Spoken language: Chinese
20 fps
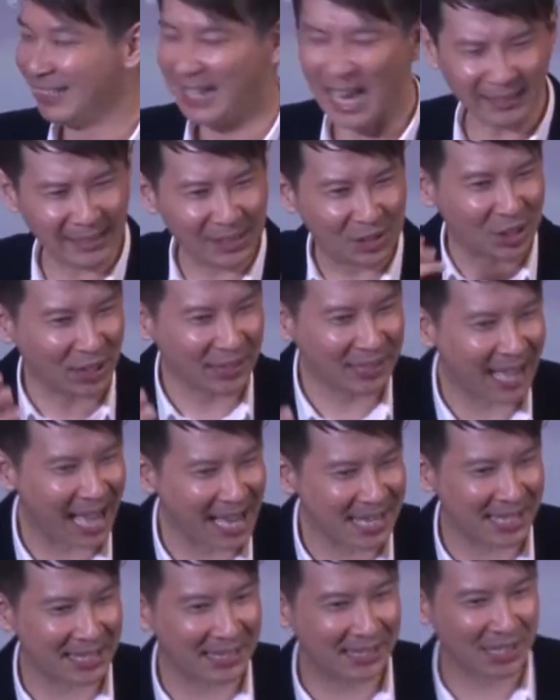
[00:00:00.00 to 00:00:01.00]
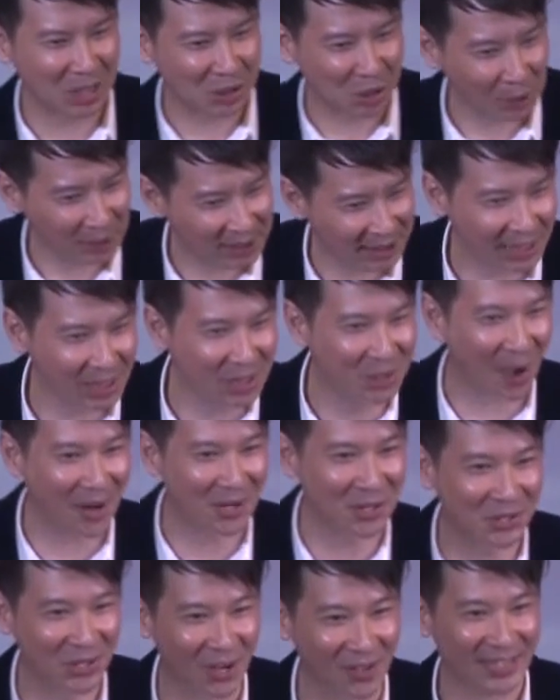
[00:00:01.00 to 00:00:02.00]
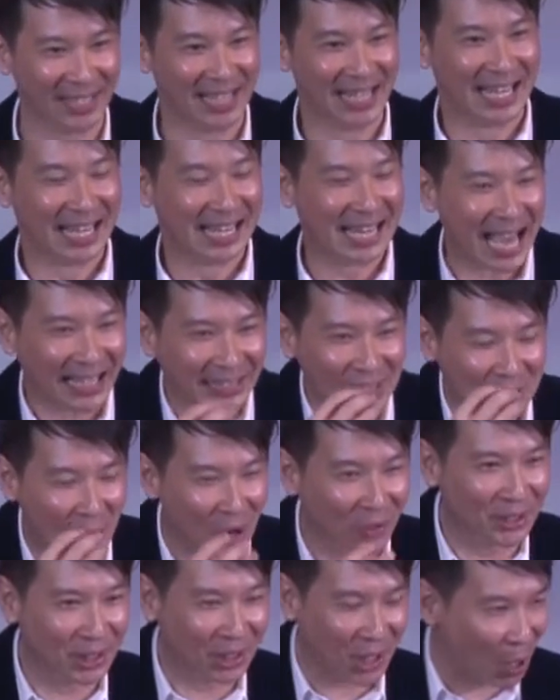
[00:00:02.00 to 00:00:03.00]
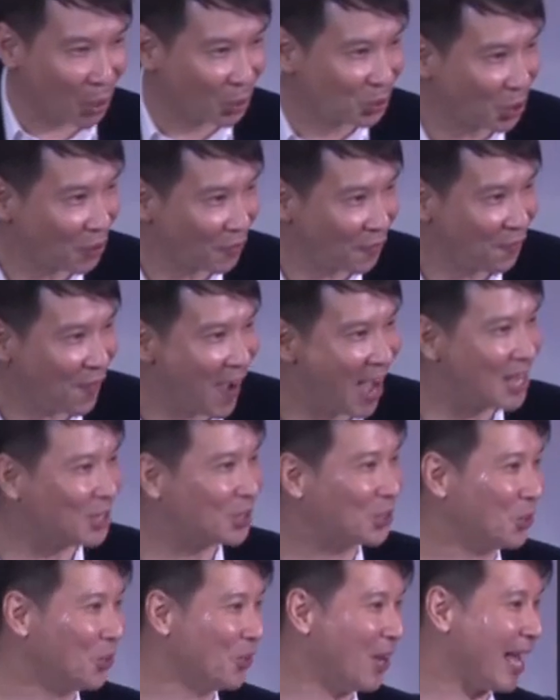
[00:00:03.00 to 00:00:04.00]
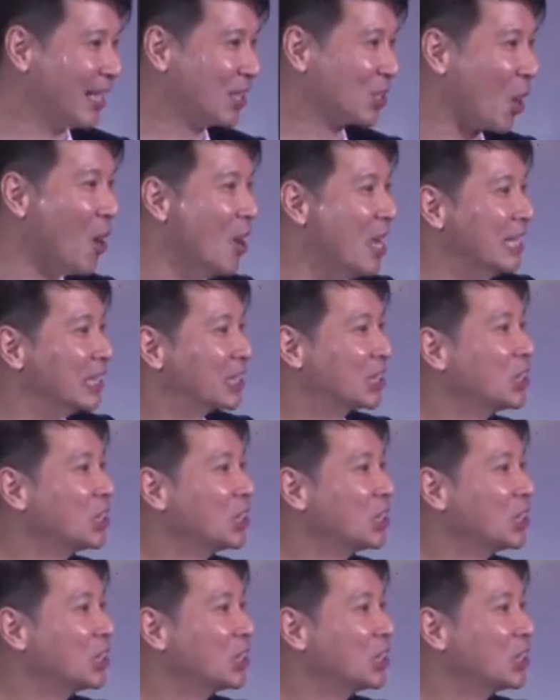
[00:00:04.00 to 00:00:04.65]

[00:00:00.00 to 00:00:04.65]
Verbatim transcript: 让你睁开眼睛的时候，起床的时候，让你从你口中发出来的时候，